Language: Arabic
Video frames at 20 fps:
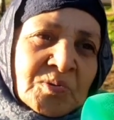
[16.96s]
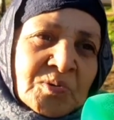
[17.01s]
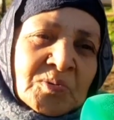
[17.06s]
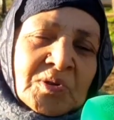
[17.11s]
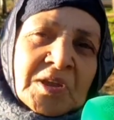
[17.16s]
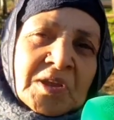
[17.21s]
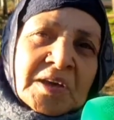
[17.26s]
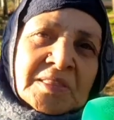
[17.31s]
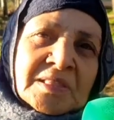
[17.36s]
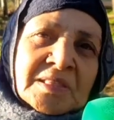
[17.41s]

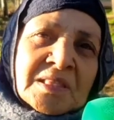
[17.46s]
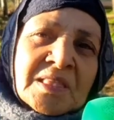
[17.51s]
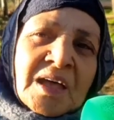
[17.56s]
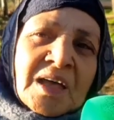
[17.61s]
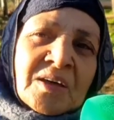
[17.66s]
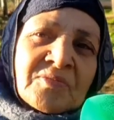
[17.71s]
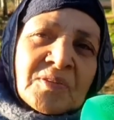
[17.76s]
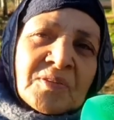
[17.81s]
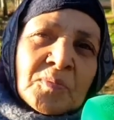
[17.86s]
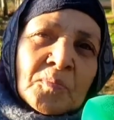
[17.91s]
ولعت
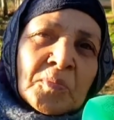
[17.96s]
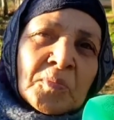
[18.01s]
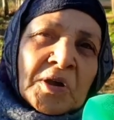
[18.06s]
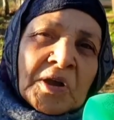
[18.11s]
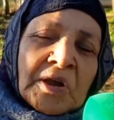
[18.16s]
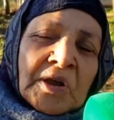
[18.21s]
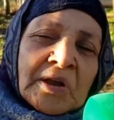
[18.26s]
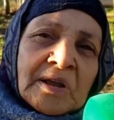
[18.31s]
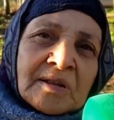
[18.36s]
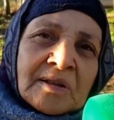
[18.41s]
الله في
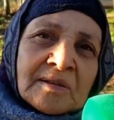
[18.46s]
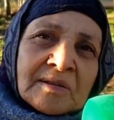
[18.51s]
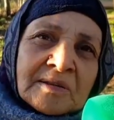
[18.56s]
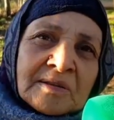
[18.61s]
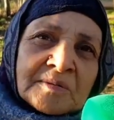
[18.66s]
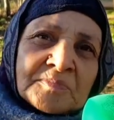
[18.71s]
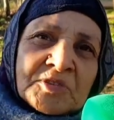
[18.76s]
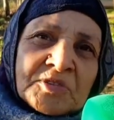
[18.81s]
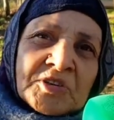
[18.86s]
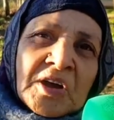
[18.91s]
المحيل
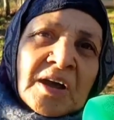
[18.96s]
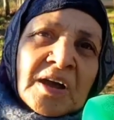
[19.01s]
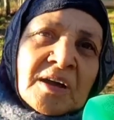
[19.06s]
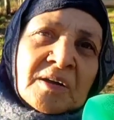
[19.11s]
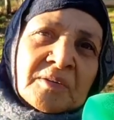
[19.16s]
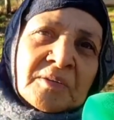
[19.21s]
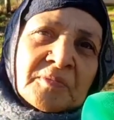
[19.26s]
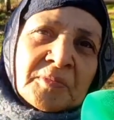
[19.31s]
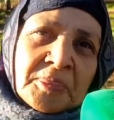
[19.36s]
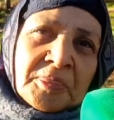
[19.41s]
مشى
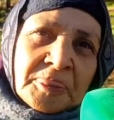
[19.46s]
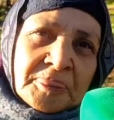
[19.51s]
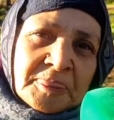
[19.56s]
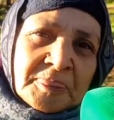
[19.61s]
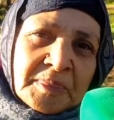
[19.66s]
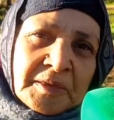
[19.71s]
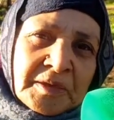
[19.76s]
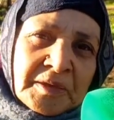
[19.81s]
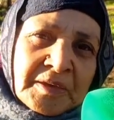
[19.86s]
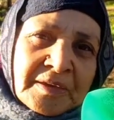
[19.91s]

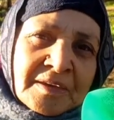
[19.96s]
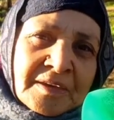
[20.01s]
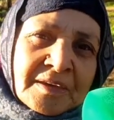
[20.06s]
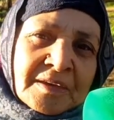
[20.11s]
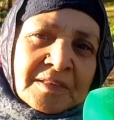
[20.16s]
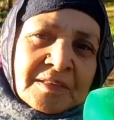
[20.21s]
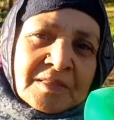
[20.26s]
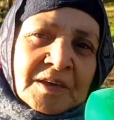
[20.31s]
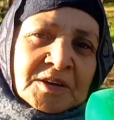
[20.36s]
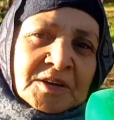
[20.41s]

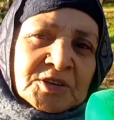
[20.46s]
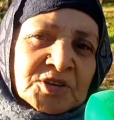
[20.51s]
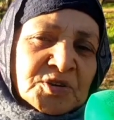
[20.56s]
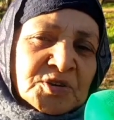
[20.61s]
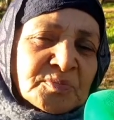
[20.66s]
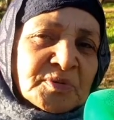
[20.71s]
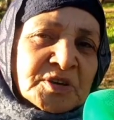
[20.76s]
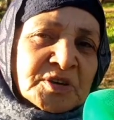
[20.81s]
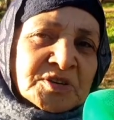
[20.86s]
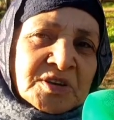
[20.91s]

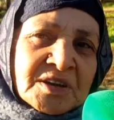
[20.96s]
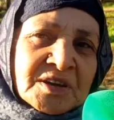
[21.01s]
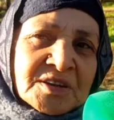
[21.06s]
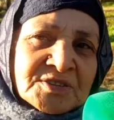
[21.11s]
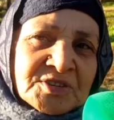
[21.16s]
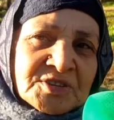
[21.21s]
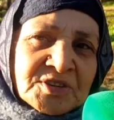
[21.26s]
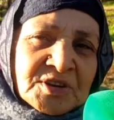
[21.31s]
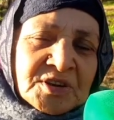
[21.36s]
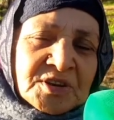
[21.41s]
داكشي باش
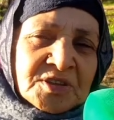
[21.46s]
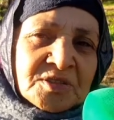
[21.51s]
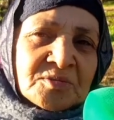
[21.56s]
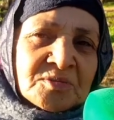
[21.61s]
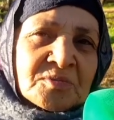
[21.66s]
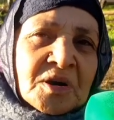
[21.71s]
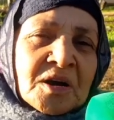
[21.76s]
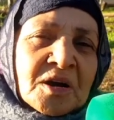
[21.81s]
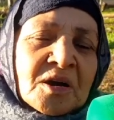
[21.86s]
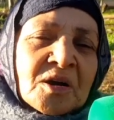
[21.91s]
كنشري
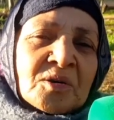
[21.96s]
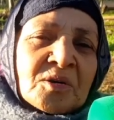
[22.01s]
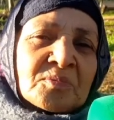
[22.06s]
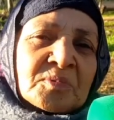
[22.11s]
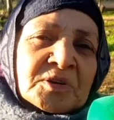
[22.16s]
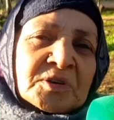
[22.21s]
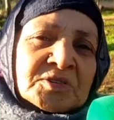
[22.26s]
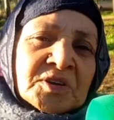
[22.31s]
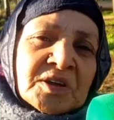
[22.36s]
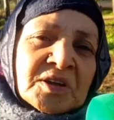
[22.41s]
الدواء
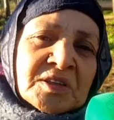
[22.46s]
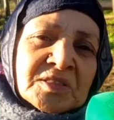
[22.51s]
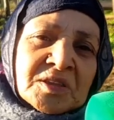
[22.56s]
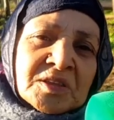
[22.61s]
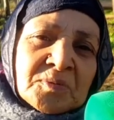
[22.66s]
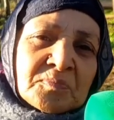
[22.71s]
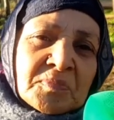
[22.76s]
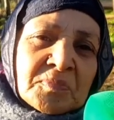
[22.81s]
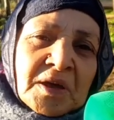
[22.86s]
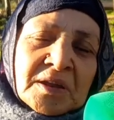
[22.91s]
وباش
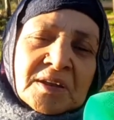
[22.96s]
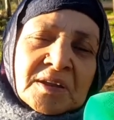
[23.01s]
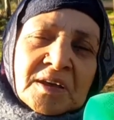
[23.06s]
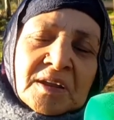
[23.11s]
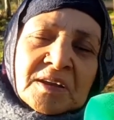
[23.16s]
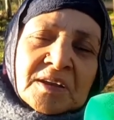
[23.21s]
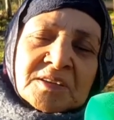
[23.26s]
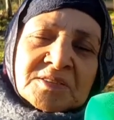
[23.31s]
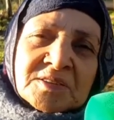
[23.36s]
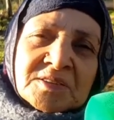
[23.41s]
كنضباني
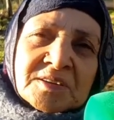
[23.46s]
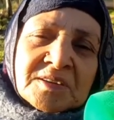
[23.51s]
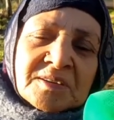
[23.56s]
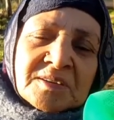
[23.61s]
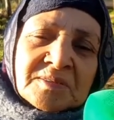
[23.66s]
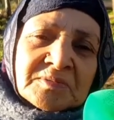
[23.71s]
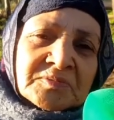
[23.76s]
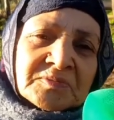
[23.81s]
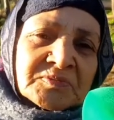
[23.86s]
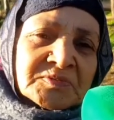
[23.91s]
راسي
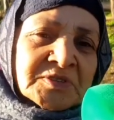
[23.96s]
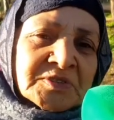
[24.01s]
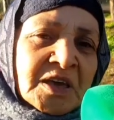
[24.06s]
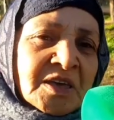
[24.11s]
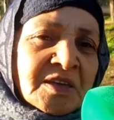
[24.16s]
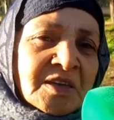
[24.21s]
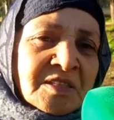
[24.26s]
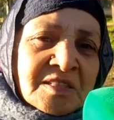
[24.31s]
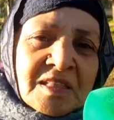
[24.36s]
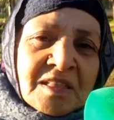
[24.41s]

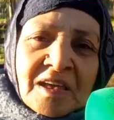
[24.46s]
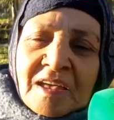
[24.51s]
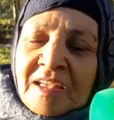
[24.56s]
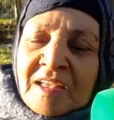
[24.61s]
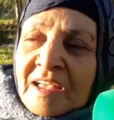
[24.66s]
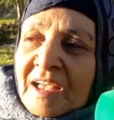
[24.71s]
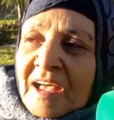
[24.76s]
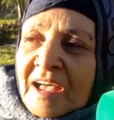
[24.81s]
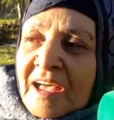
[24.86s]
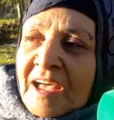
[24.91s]

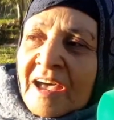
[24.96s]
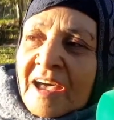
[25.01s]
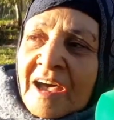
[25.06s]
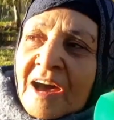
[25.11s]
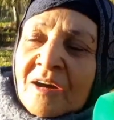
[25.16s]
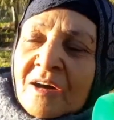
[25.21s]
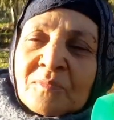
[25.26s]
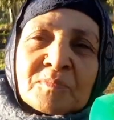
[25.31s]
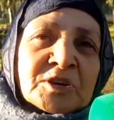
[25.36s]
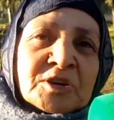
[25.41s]

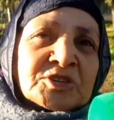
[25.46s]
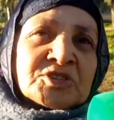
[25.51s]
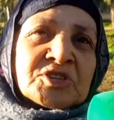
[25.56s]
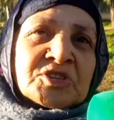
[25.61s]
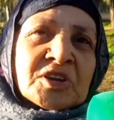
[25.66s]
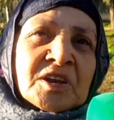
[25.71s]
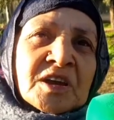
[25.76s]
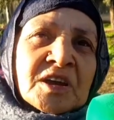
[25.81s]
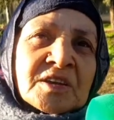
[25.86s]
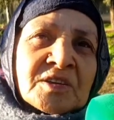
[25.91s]
ها هما
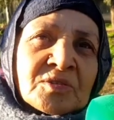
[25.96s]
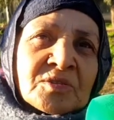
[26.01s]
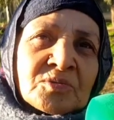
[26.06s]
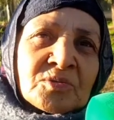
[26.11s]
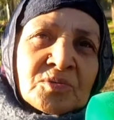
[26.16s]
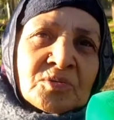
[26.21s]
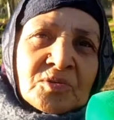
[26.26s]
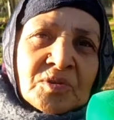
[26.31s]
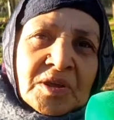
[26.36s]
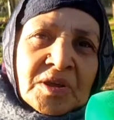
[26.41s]
الجيران
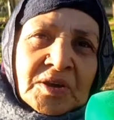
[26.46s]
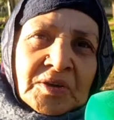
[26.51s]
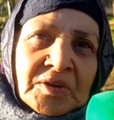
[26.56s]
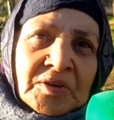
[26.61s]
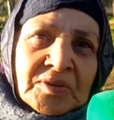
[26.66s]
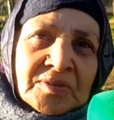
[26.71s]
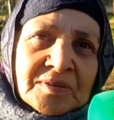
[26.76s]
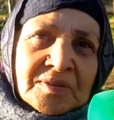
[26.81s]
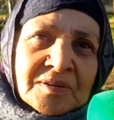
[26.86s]
يقولوا لك